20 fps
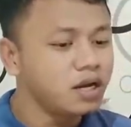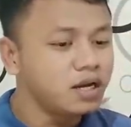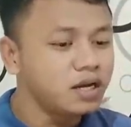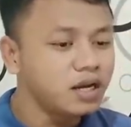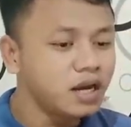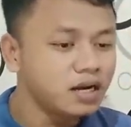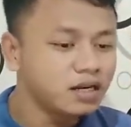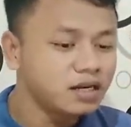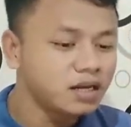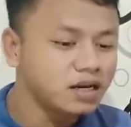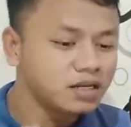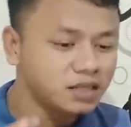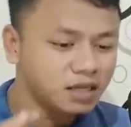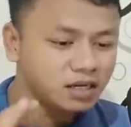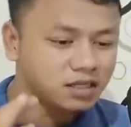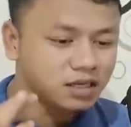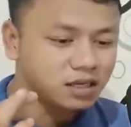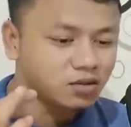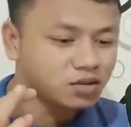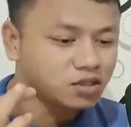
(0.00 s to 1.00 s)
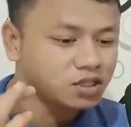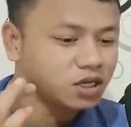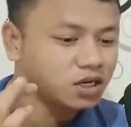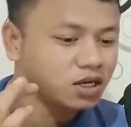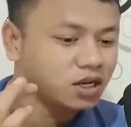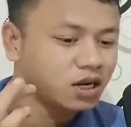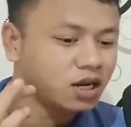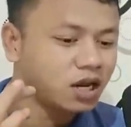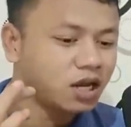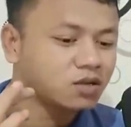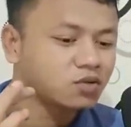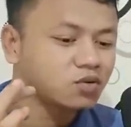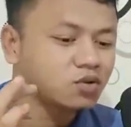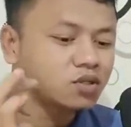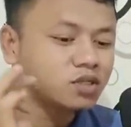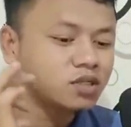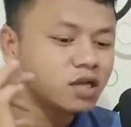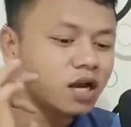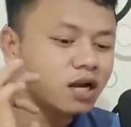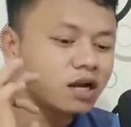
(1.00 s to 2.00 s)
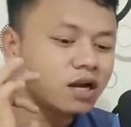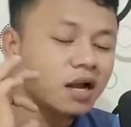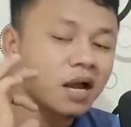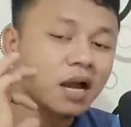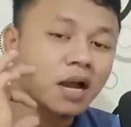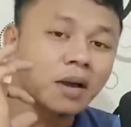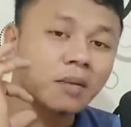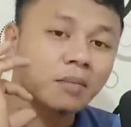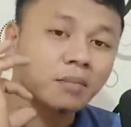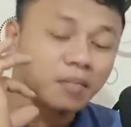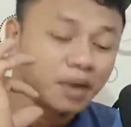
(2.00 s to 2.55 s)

yang dari salah satu channel yaitu Jaka